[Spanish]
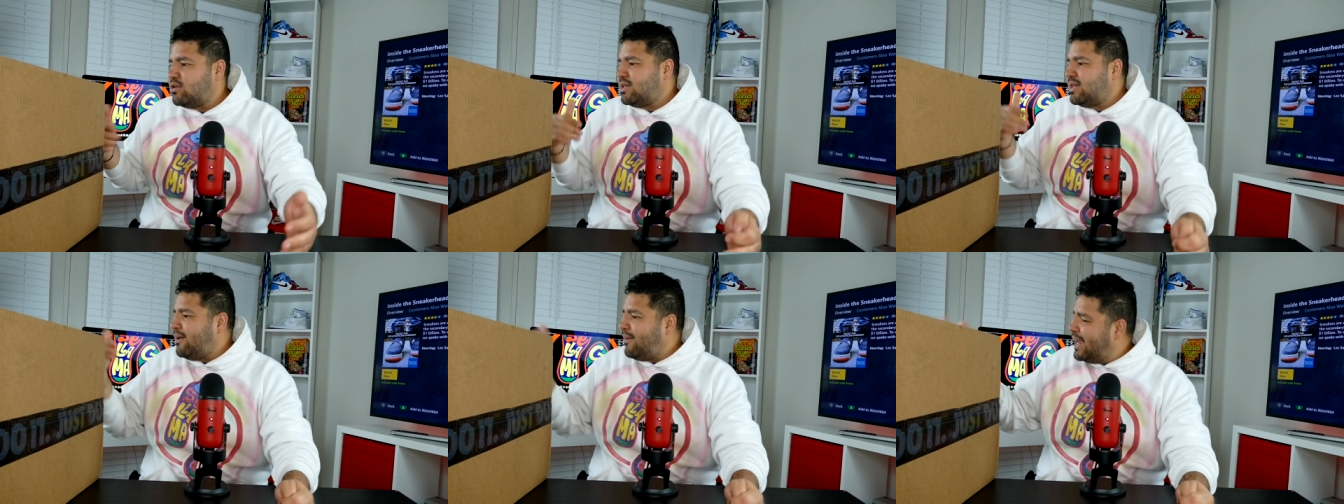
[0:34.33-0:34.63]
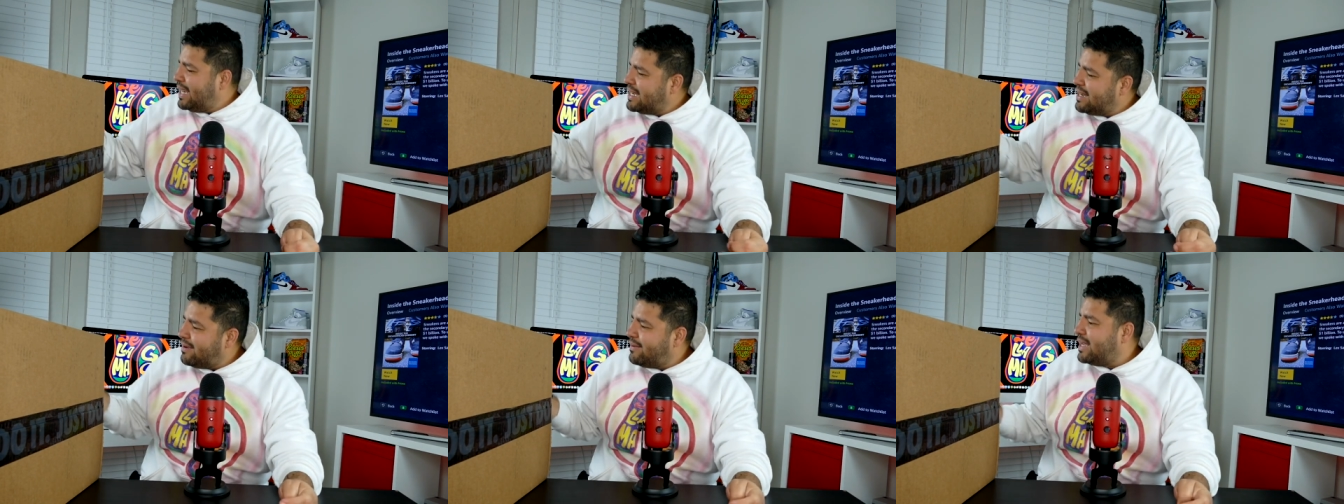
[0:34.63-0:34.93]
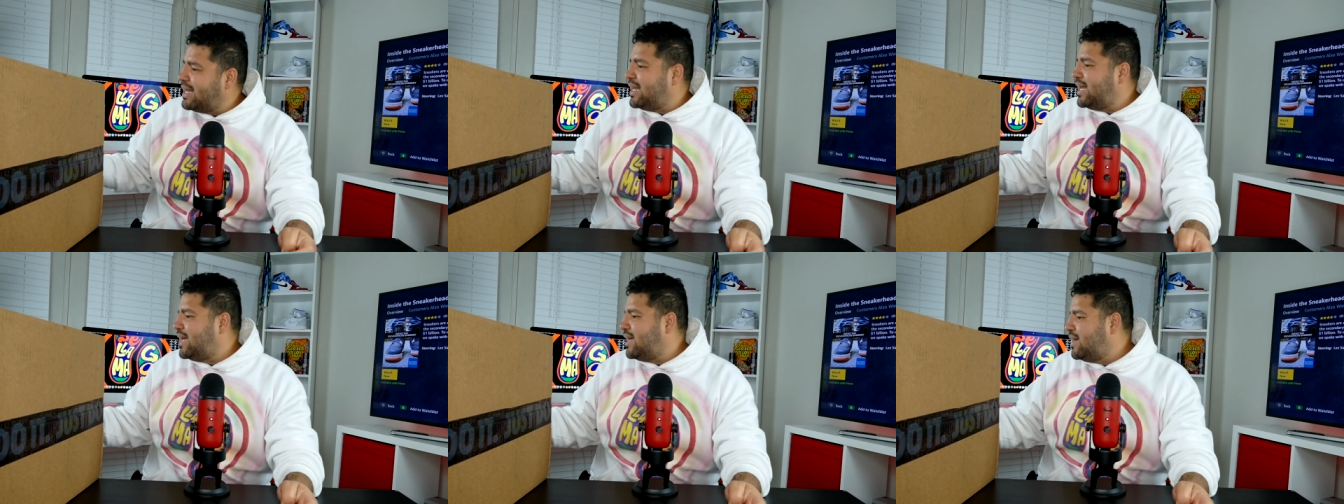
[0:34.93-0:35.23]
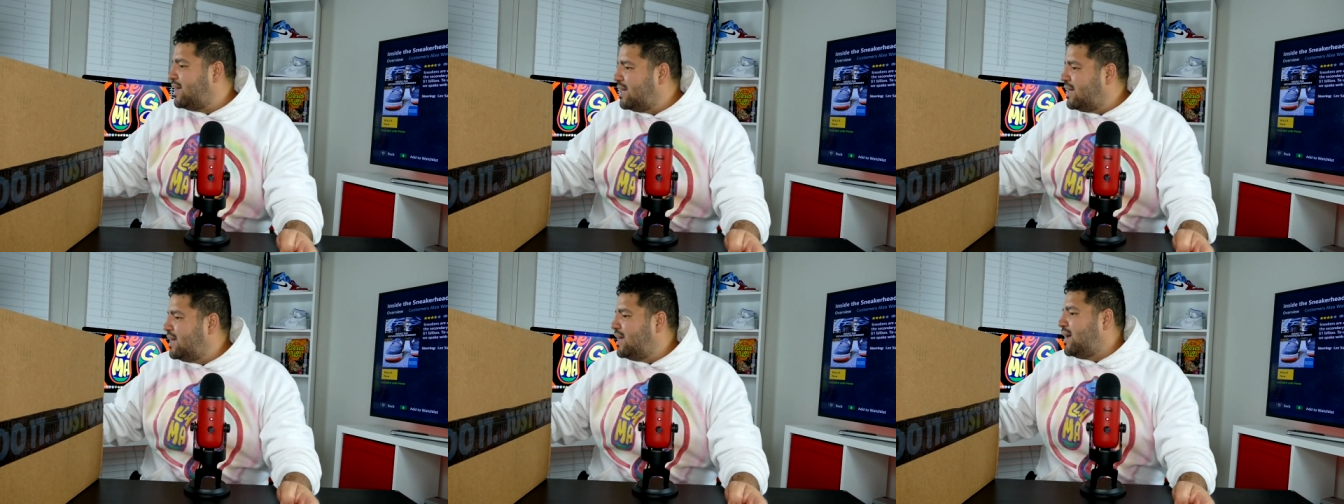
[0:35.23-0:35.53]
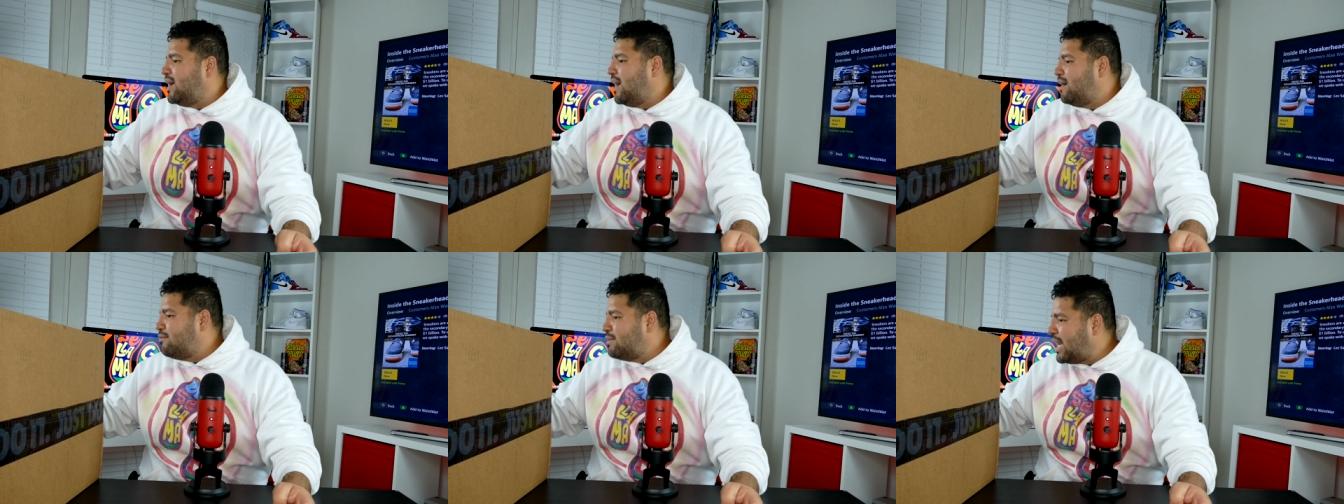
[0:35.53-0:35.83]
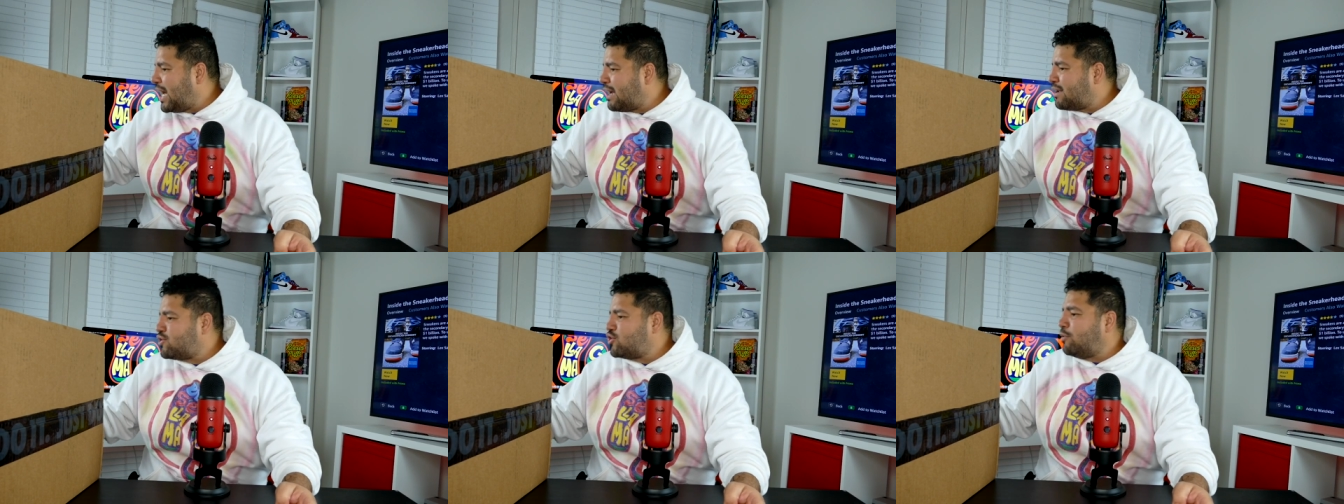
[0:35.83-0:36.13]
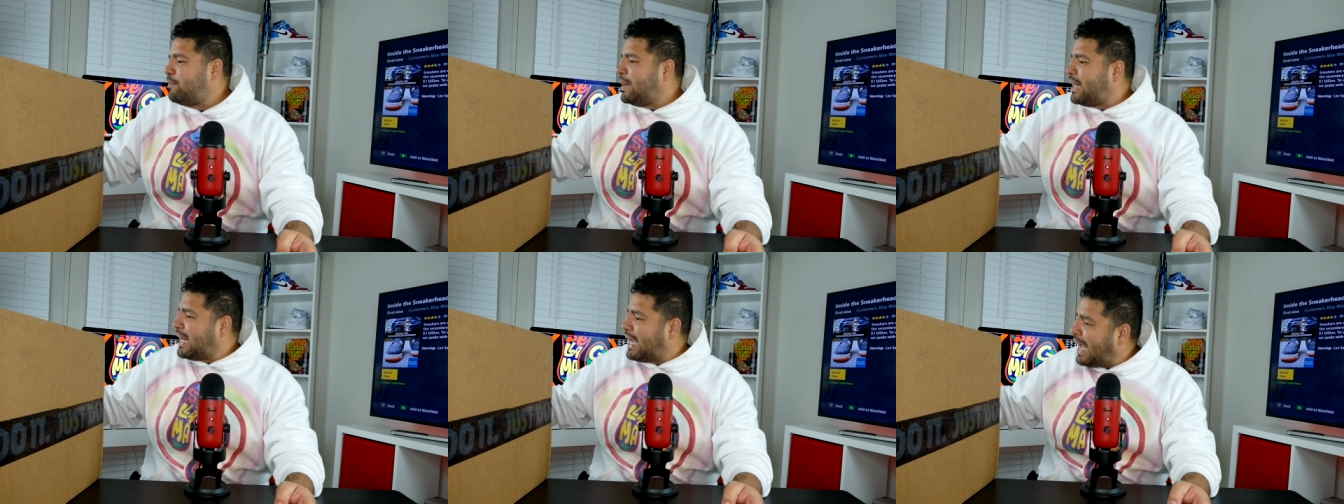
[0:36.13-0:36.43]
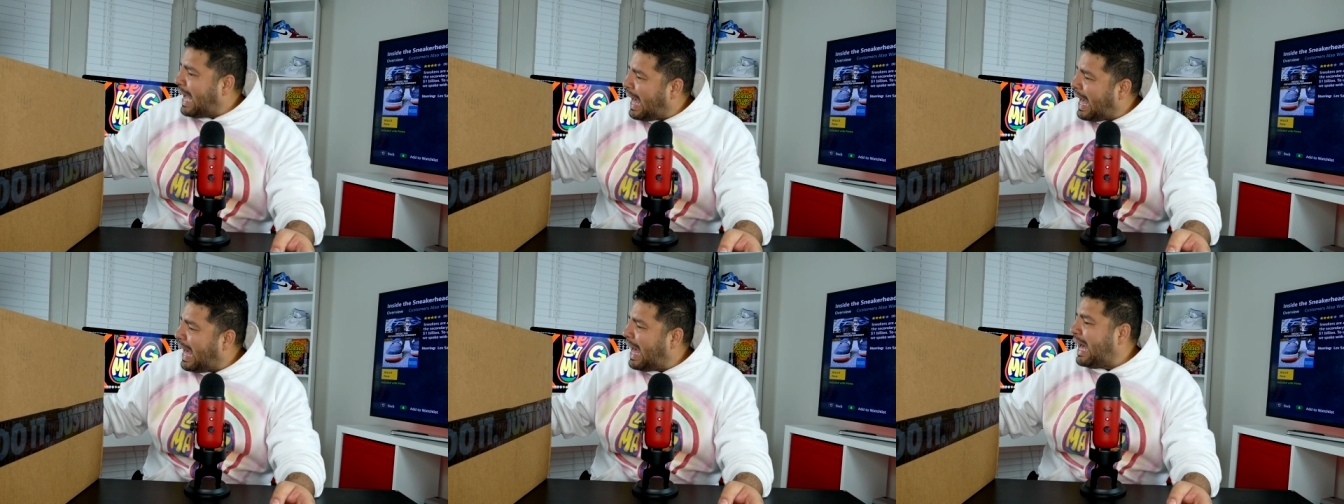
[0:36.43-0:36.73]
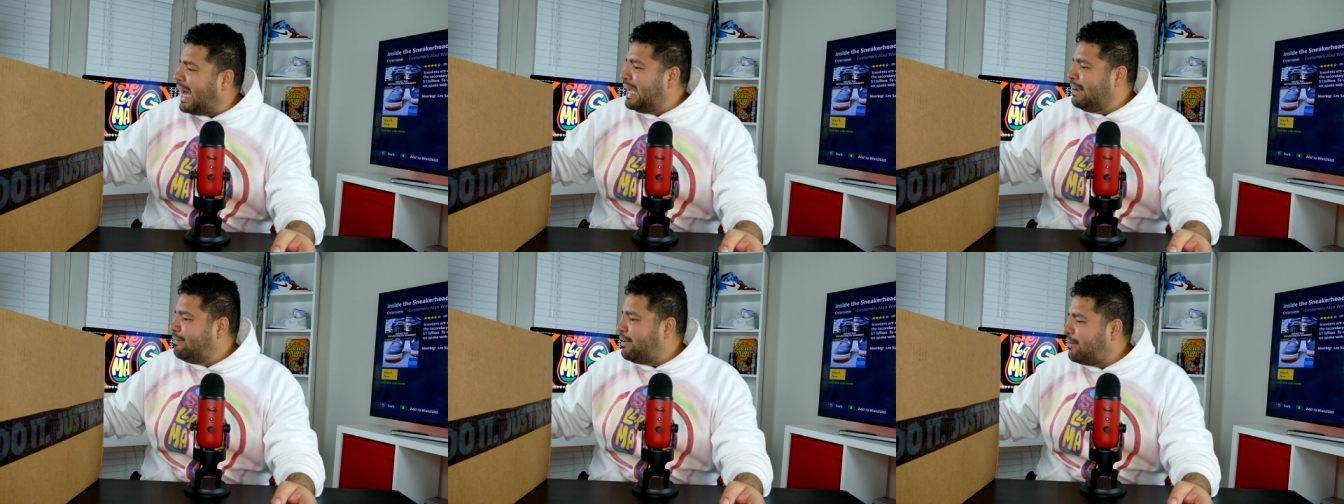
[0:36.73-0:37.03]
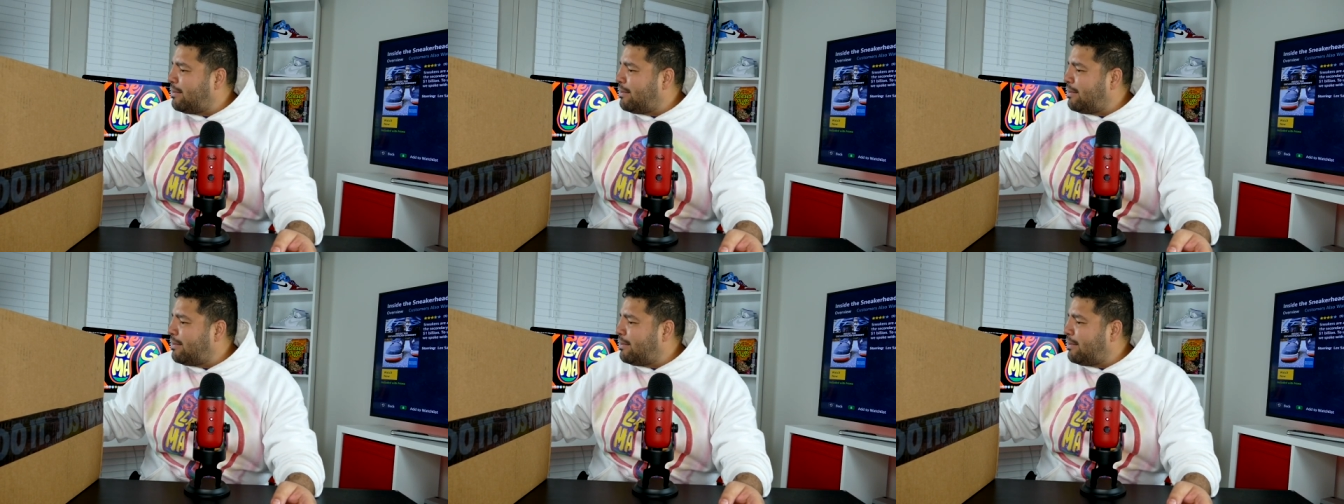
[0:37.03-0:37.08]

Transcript: esta vaina viene en una super caja y bla,